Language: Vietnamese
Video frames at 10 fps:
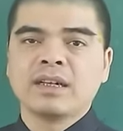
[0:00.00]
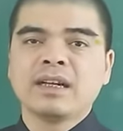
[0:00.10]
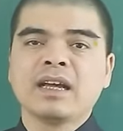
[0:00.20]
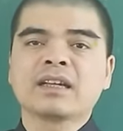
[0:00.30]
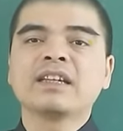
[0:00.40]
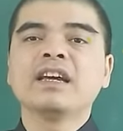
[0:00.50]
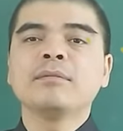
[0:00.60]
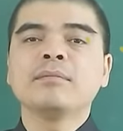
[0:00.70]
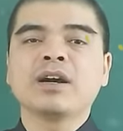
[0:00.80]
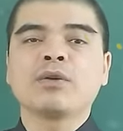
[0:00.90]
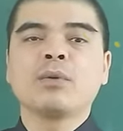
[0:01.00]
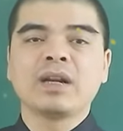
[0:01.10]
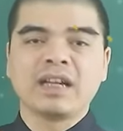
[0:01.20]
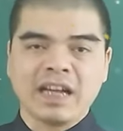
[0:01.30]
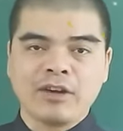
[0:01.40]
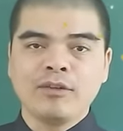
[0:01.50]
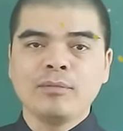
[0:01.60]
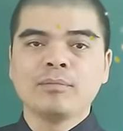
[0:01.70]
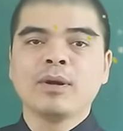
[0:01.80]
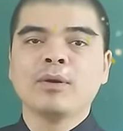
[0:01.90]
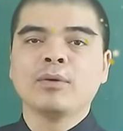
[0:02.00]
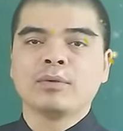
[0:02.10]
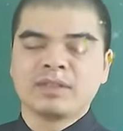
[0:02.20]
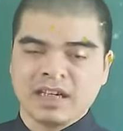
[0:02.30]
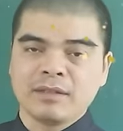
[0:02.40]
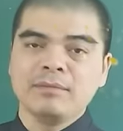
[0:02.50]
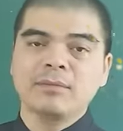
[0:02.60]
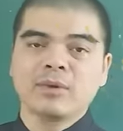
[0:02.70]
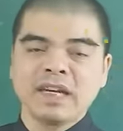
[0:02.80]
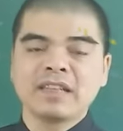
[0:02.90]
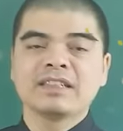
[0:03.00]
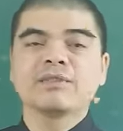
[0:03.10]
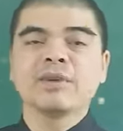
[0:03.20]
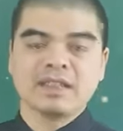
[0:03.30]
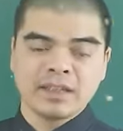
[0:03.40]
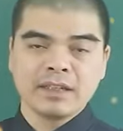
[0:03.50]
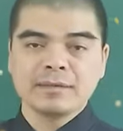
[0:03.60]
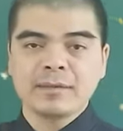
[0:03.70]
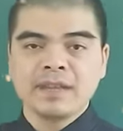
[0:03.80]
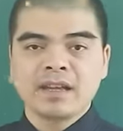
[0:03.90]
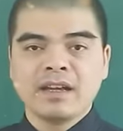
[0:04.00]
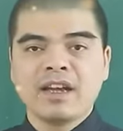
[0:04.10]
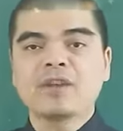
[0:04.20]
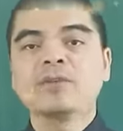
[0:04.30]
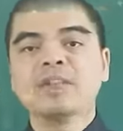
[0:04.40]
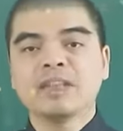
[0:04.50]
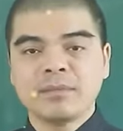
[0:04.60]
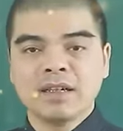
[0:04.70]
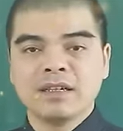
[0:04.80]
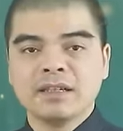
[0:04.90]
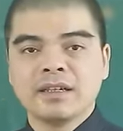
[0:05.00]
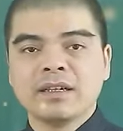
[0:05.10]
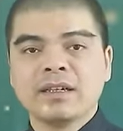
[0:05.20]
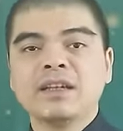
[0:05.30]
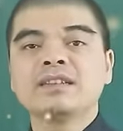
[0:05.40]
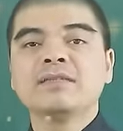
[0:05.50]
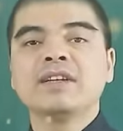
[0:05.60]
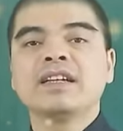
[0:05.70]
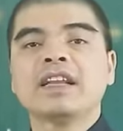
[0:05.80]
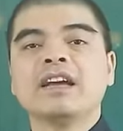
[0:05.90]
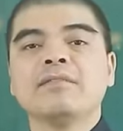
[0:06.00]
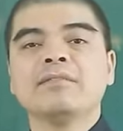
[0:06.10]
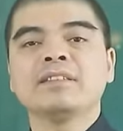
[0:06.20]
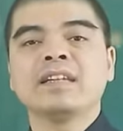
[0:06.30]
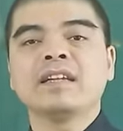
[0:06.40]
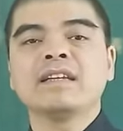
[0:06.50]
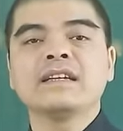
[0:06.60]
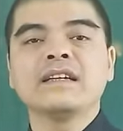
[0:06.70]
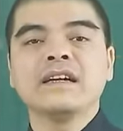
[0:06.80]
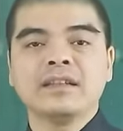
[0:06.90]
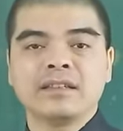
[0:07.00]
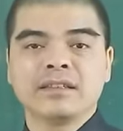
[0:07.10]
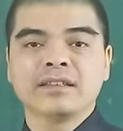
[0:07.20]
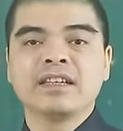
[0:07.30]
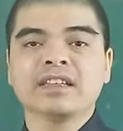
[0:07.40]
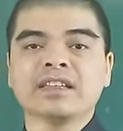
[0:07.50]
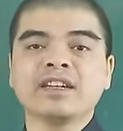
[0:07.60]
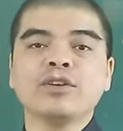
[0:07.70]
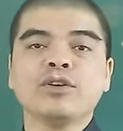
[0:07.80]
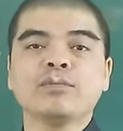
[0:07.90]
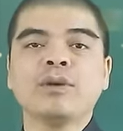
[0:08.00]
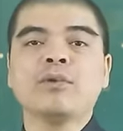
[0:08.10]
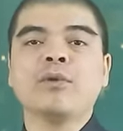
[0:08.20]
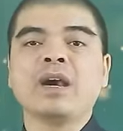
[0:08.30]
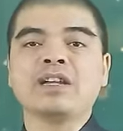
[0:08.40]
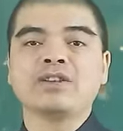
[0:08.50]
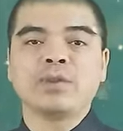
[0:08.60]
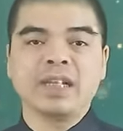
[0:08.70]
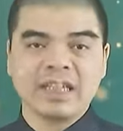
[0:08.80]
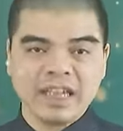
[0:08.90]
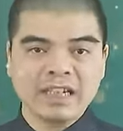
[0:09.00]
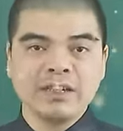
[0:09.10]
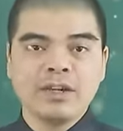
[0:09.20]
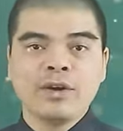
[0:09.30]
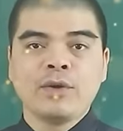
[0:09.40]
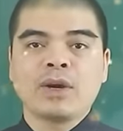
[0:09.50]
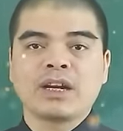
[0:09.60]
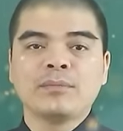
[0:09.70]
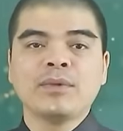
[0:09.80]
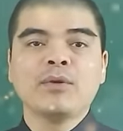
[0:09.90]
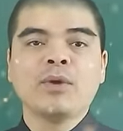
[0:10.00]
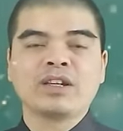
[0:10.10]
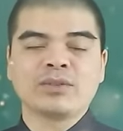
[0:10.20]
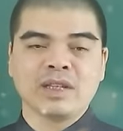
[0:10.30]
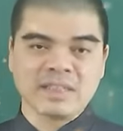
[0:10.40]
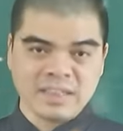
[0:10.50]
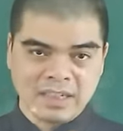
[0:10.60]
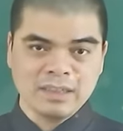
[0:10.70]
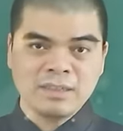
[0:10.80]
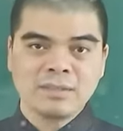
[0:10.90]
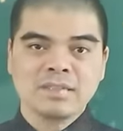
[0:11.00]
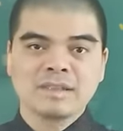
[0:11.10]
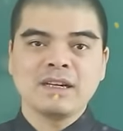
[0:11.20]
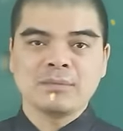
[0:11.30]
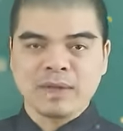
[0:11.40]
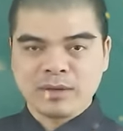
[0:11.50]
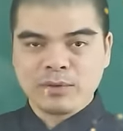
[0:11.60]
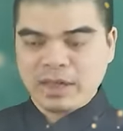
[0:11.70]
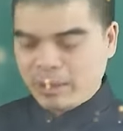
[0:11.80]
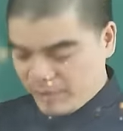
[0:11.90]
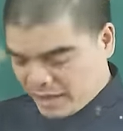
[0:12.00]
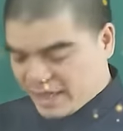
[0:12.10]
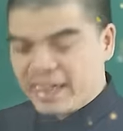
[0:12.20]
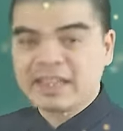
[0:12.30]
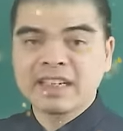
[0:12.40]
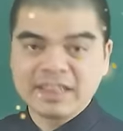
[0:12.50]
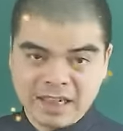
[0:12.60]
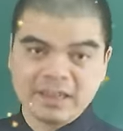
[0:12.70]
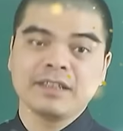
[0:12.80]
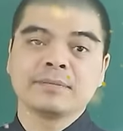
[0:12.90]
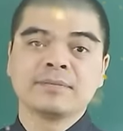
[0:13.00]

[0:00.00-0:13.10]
là kiêng mặc quần áo màu trắng, màu đen trong ngày Tết. À, quý vị thân mến, người dân Việt Nam sẽ kiêng diện những cái đồ màu hoàn toàn đen hoặc là màu hoàn toàn trắng, tức là mặc quần áo một cây đen, cây trắng ấy